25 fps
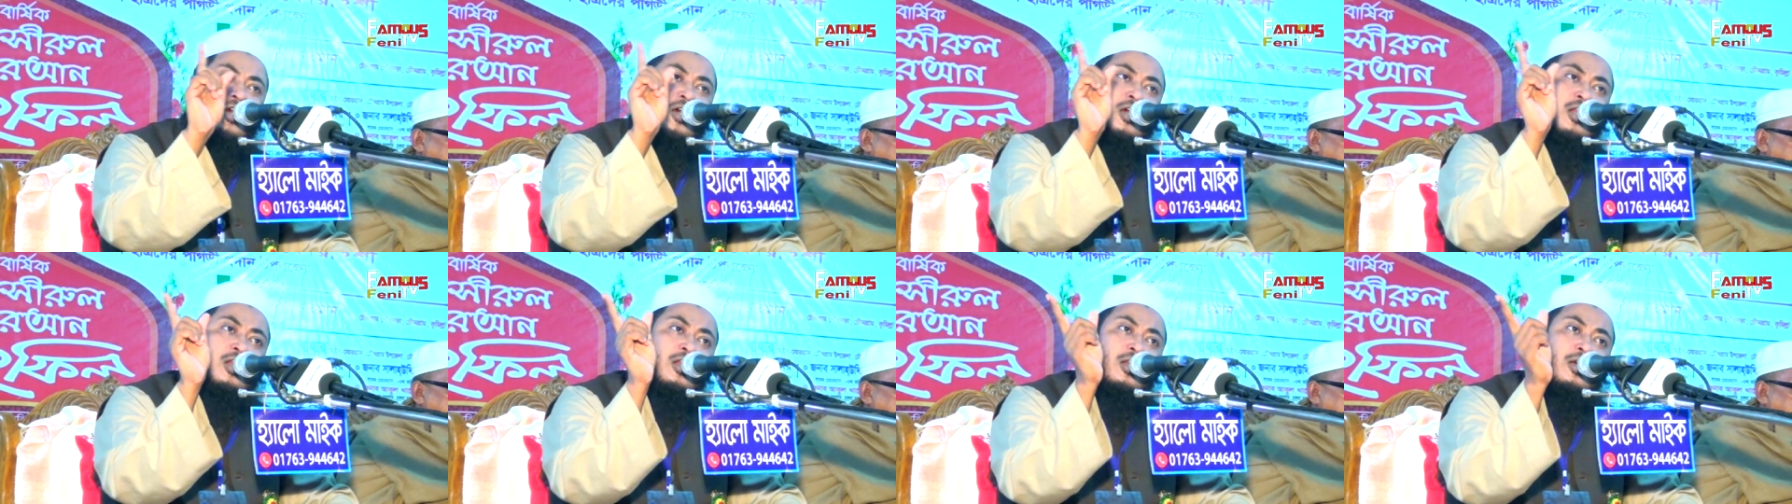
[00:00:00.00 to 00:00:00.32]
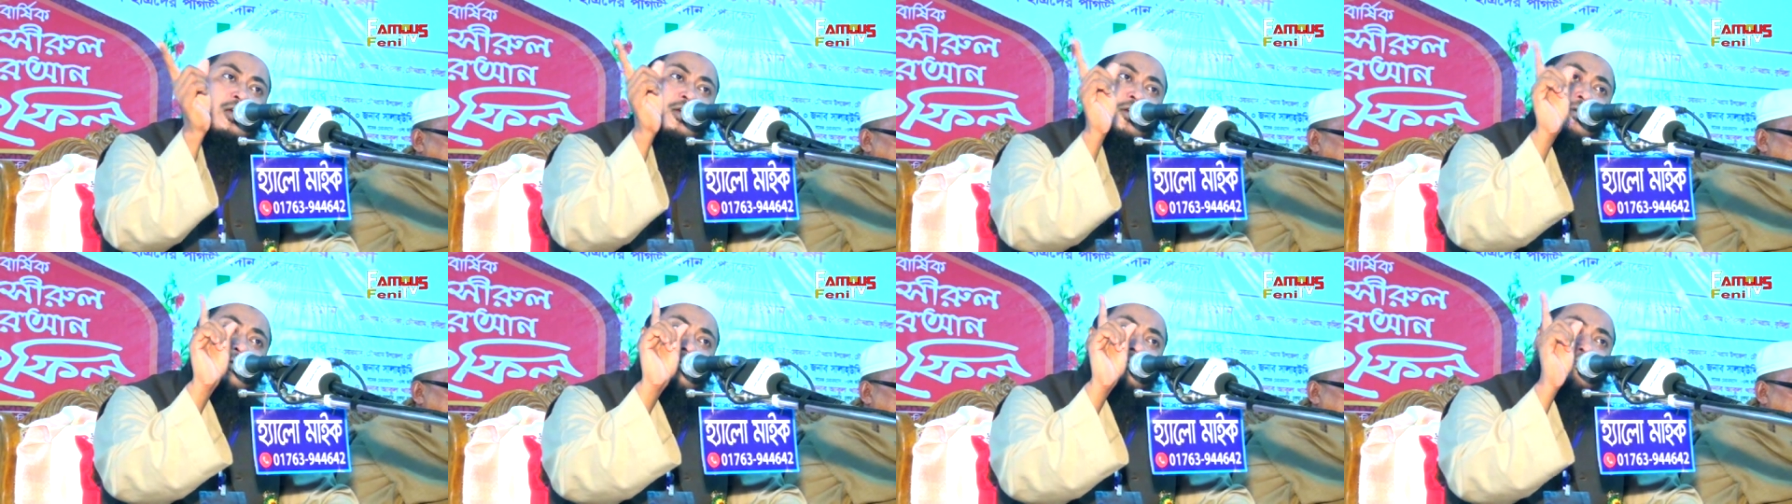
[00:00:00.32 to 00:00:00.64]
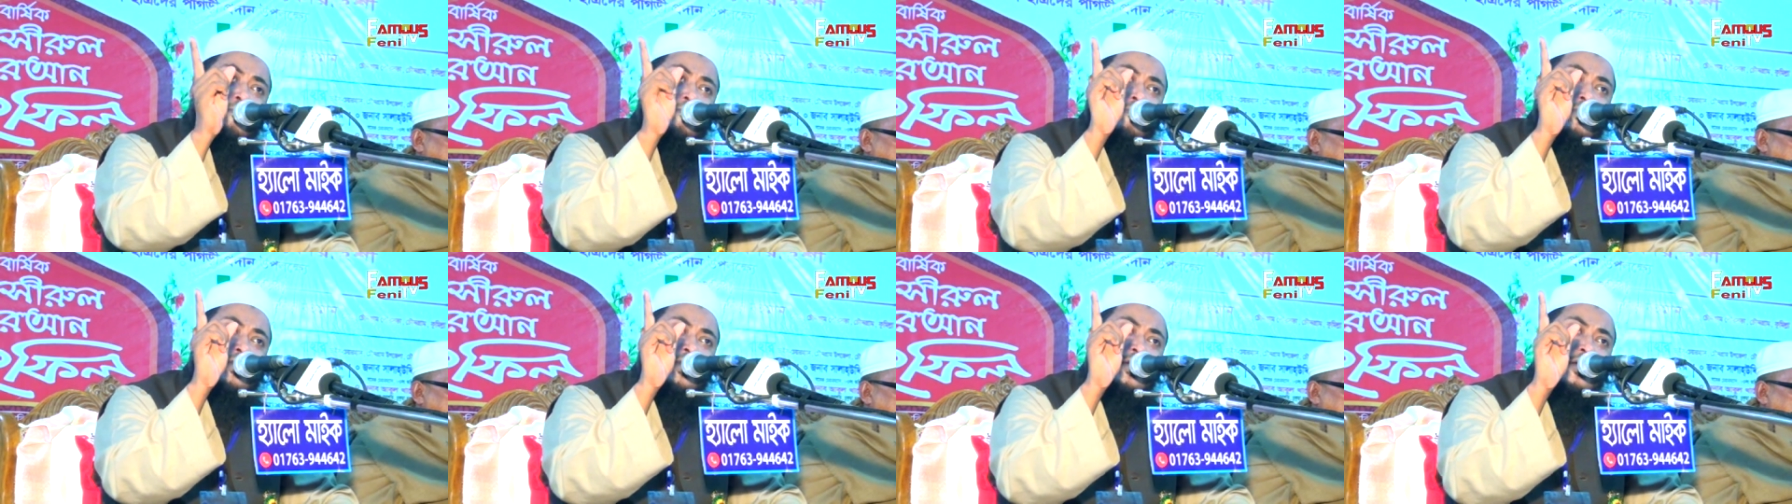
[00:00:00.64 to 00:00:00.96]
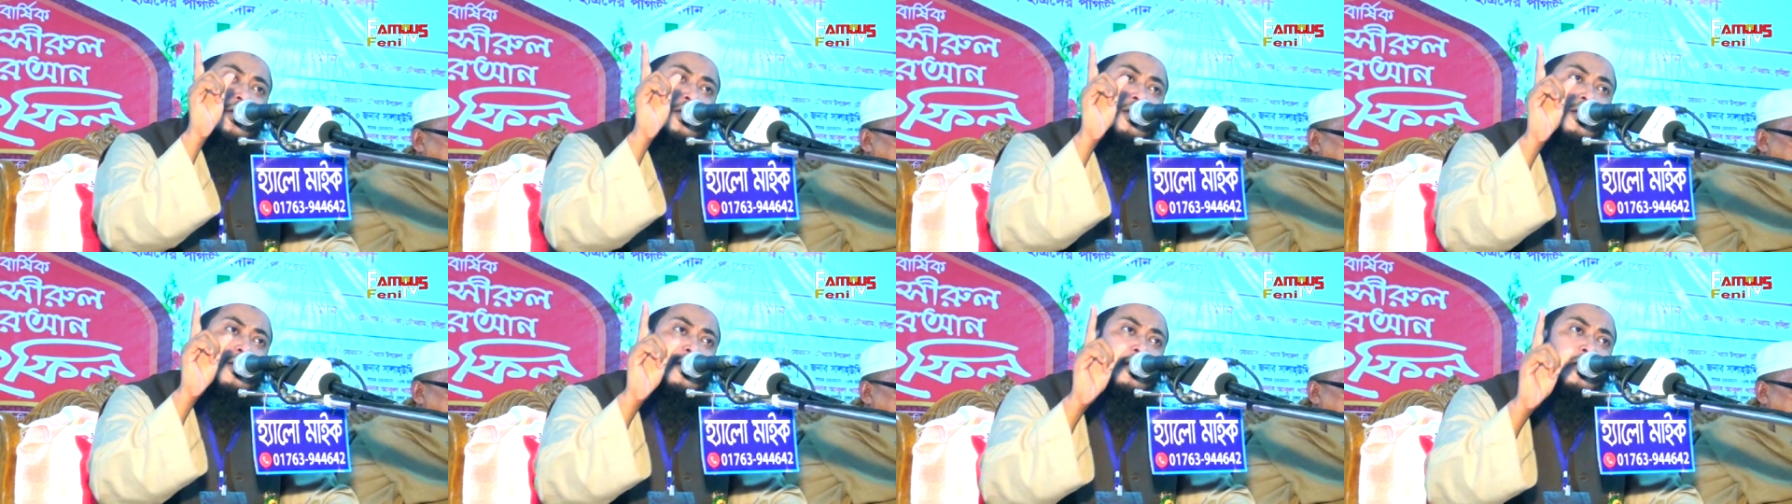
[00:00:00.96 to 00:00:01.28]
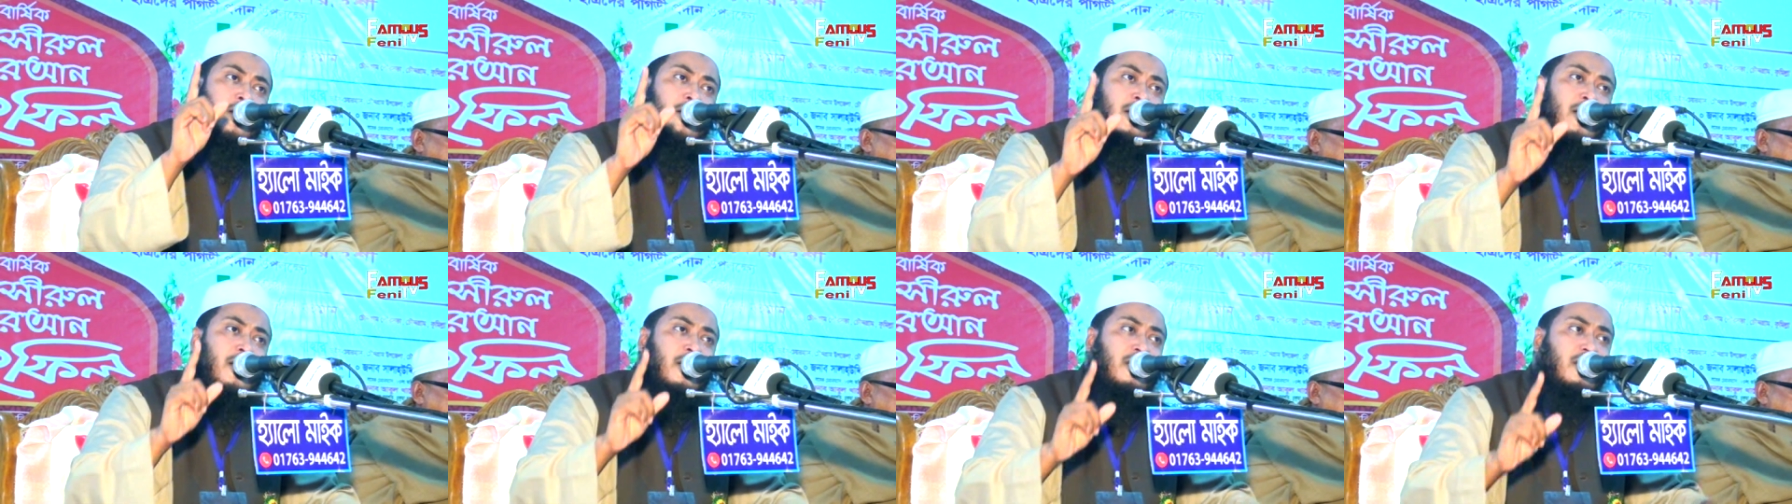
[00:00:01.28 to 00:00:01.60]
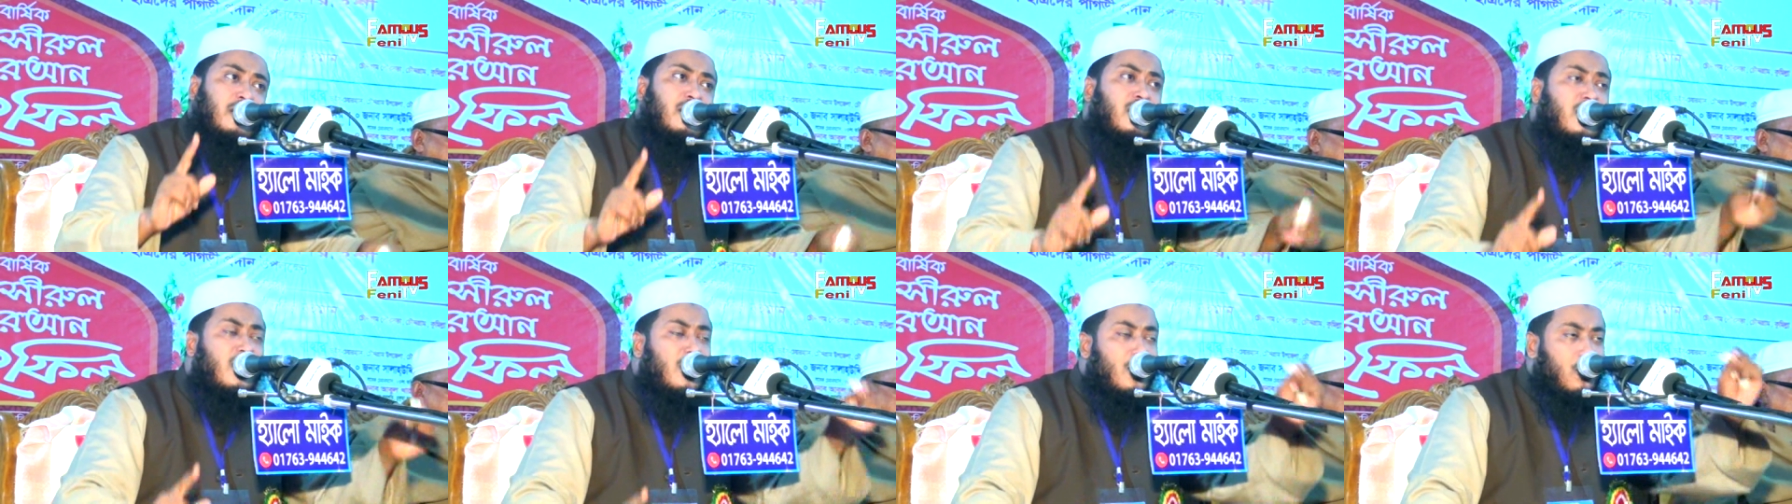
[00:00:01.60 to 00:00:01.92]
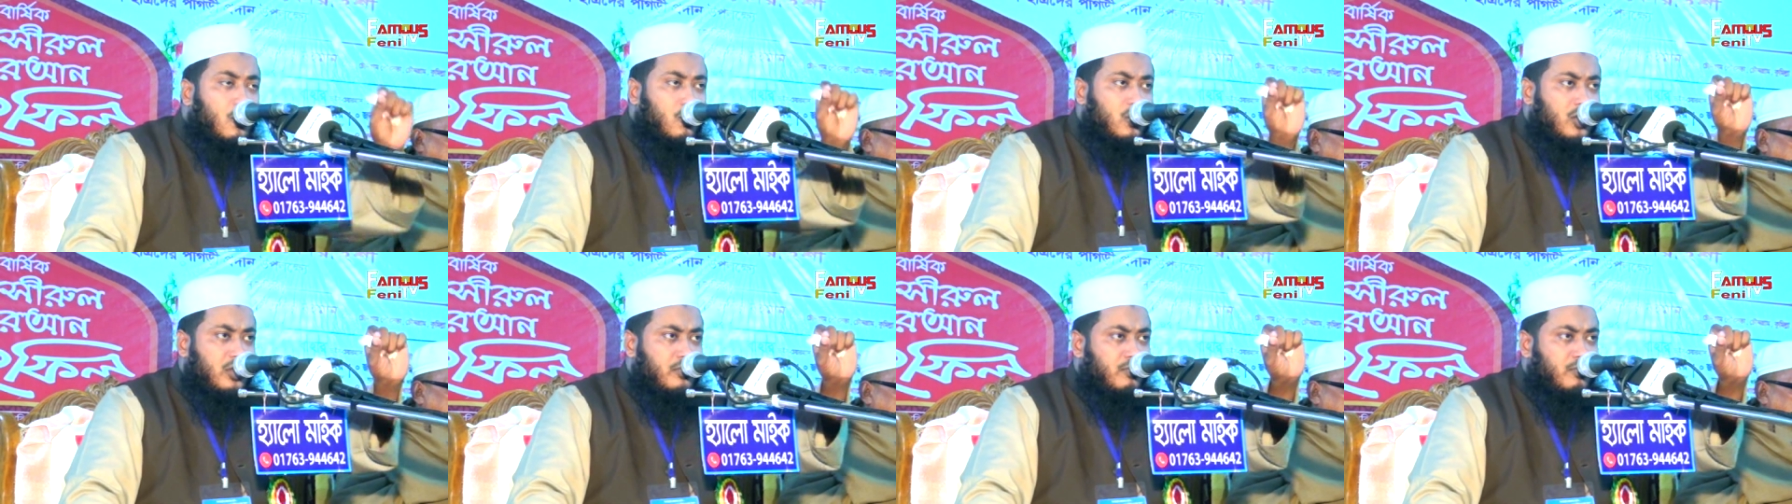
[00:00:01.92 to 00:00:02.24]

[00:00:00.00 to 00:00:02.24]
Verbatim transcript: এলেম নাই ওই